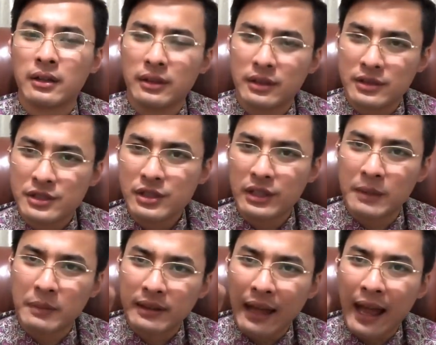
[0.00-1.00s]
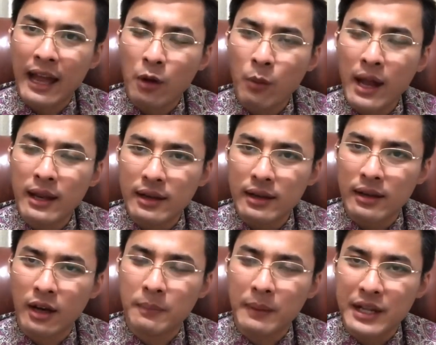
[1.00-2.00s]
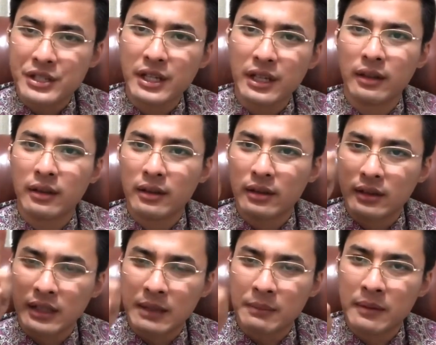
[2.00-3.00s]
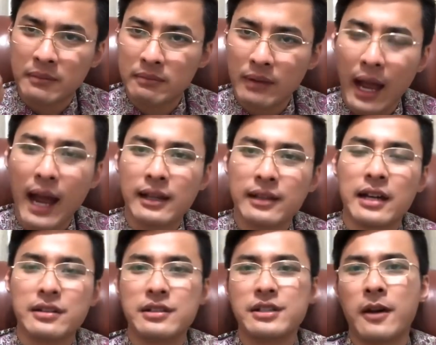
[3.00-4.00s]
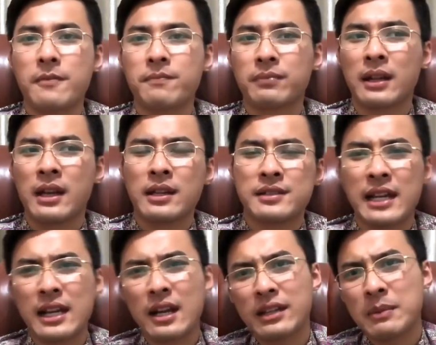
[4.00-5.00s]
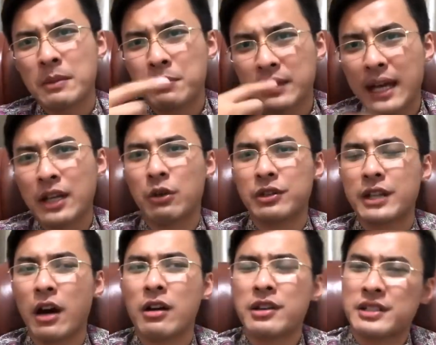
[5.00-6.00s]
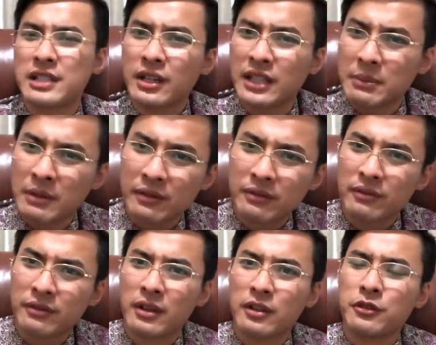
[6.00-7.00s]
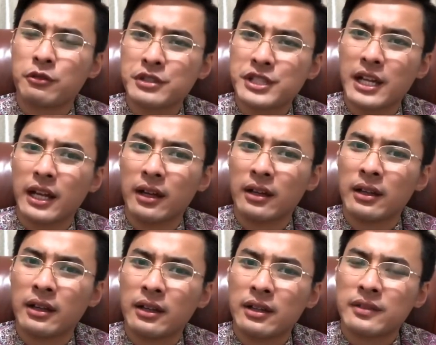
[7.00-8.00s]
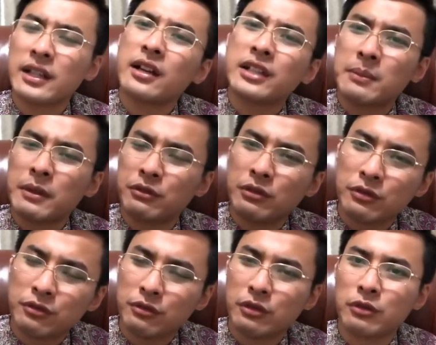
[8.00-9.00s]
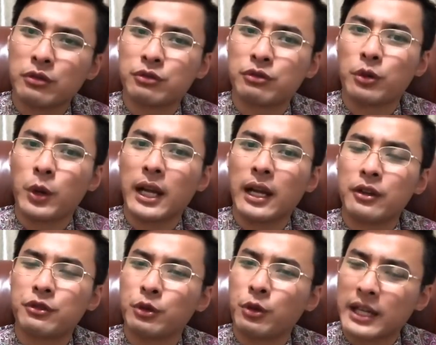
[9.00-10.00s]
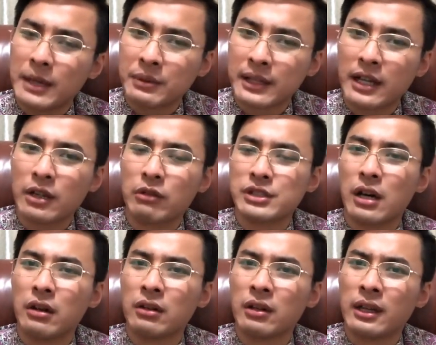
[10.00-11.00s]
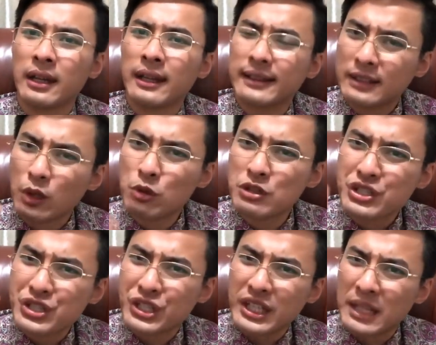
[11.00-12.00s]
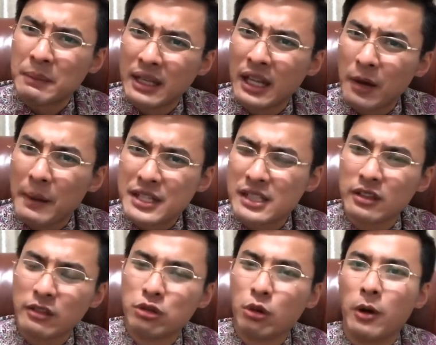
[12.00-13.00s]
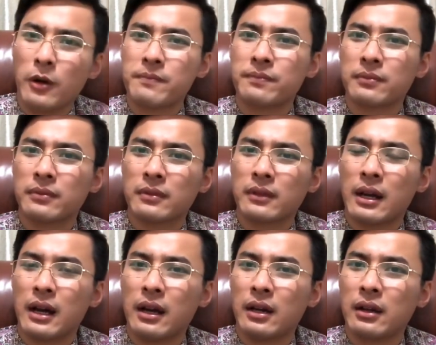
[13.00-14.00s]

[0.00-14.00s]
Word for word: 是你们台湾老百姓，你们害了蔡省长。谁让你们不戴口罩？谁让你们松懈了？谁让你们聚聚众聚会了？聚会也不戴口罩，都是你们老百姓的错啊！